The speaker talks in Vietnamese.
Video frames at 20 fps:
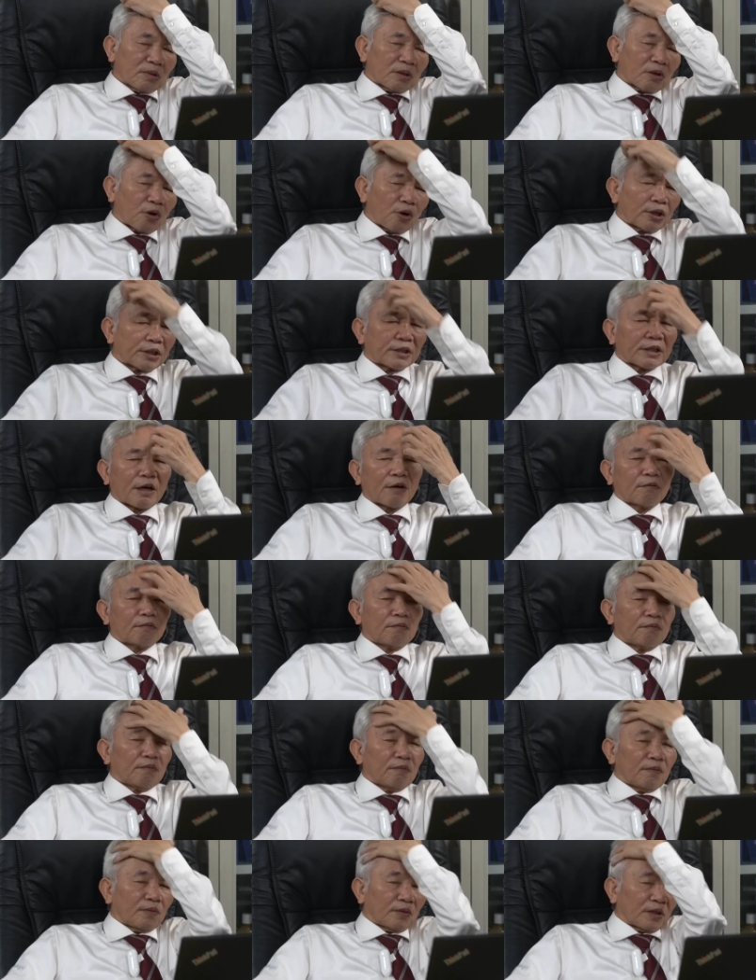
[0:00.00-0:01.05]
coi trọng
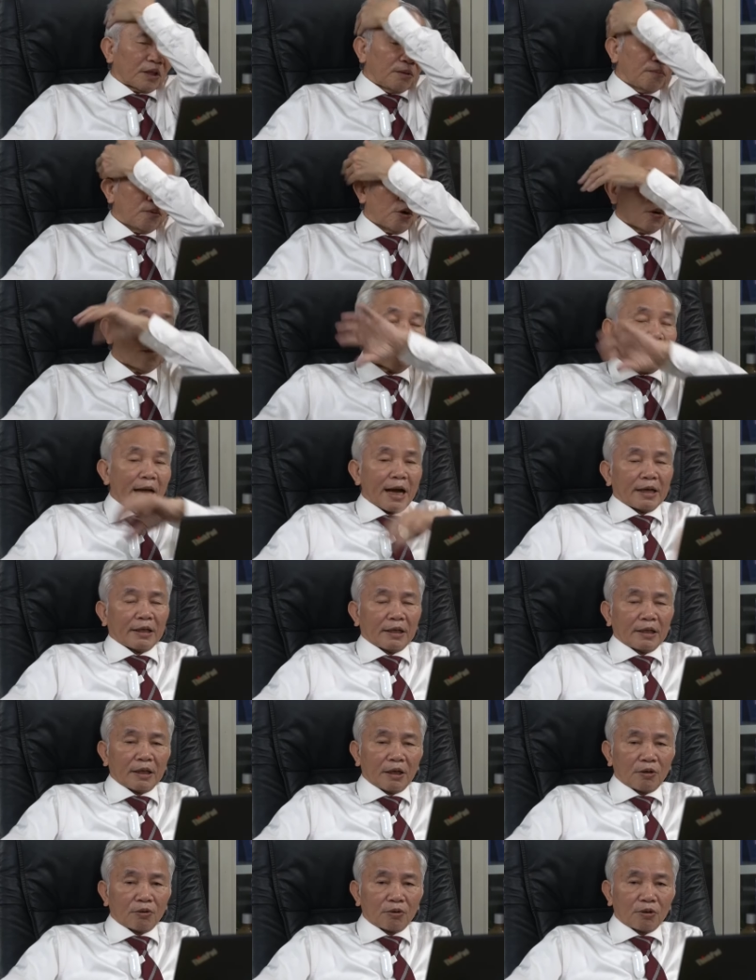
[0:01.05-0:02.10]
cái mồ mả ở
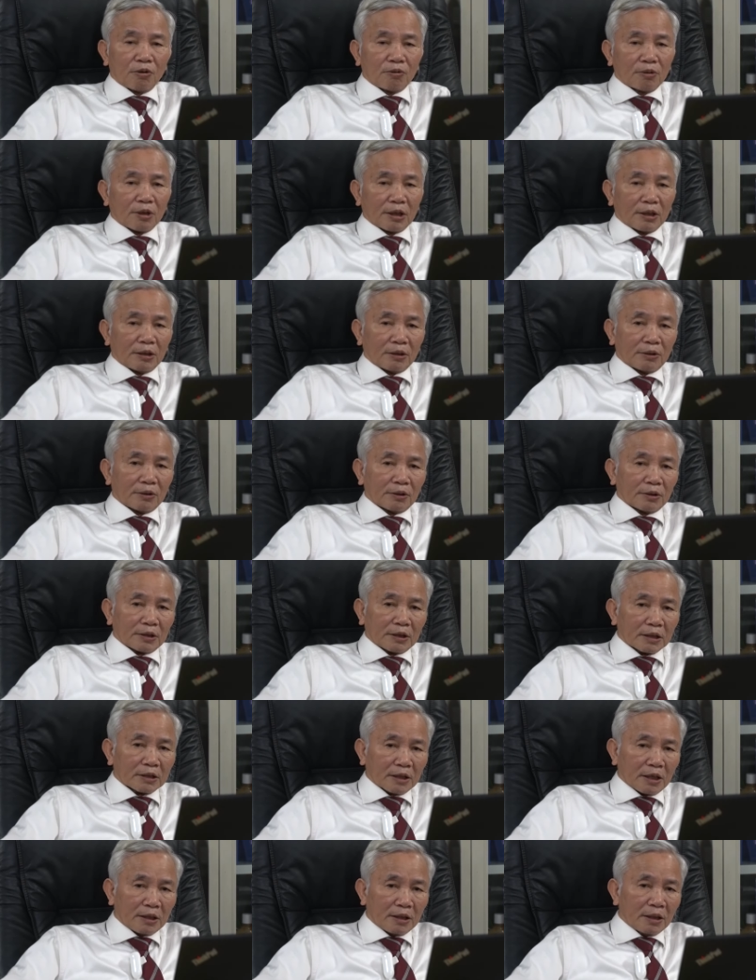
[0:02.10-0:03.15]
đâu không cần
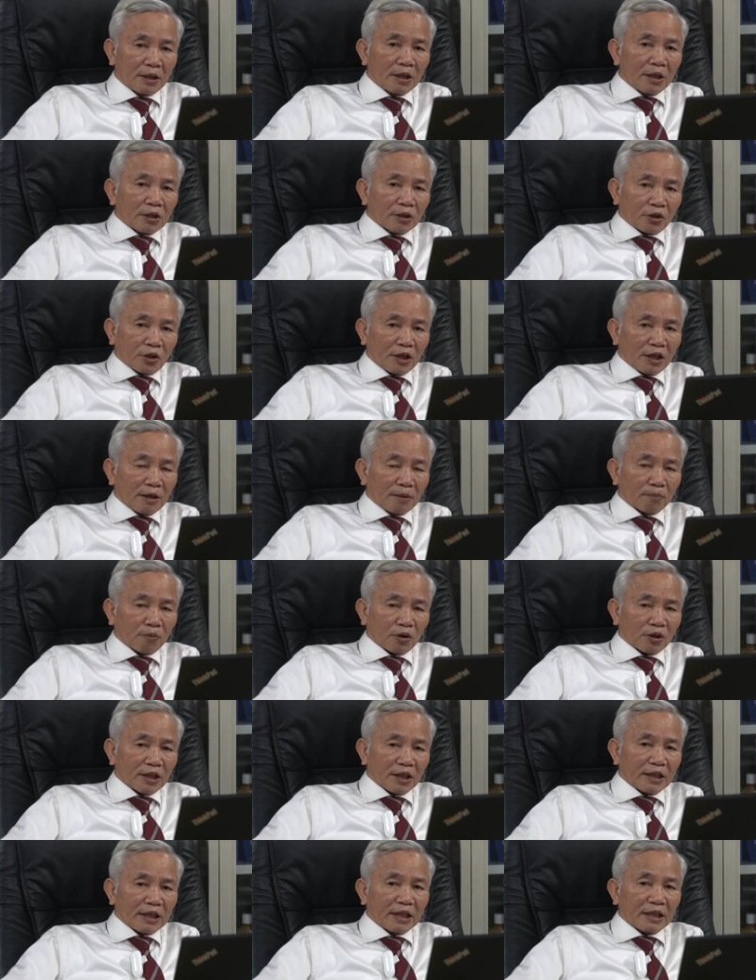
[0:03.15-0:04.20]
xác thân cho nên mọi
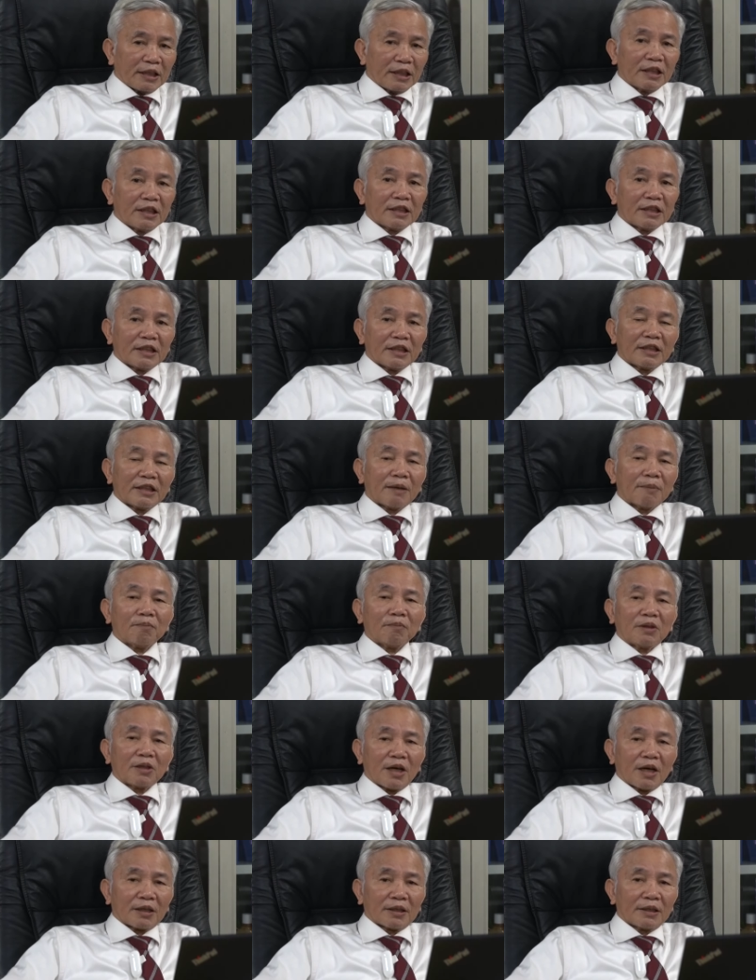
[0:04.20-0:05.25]
người đây đừng nhầm
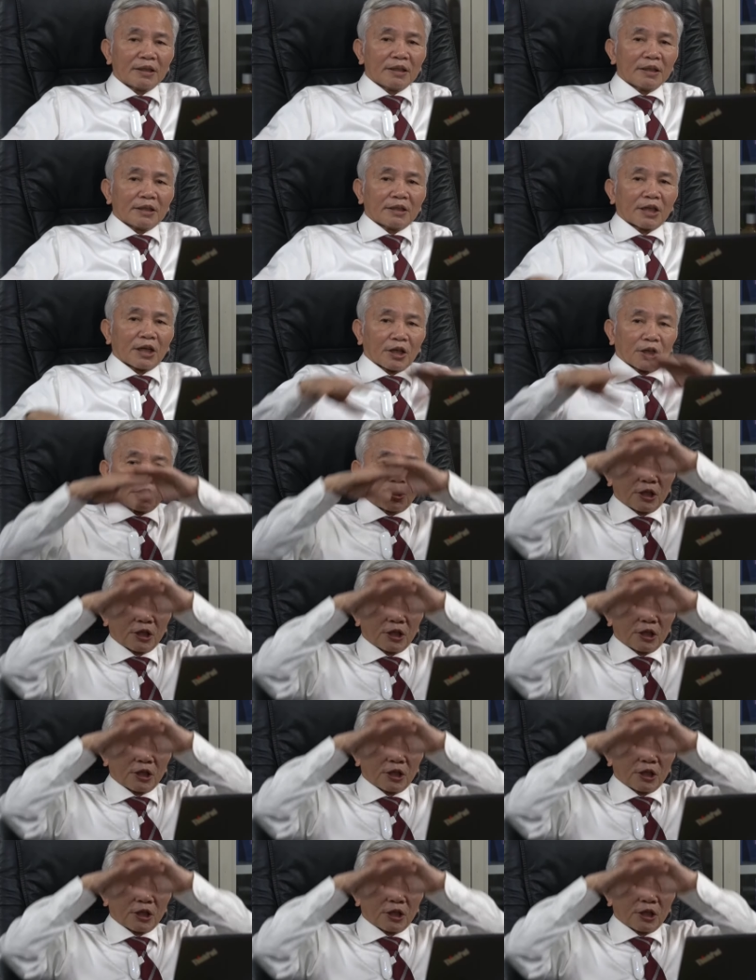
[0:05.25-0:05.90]
tưởng rằng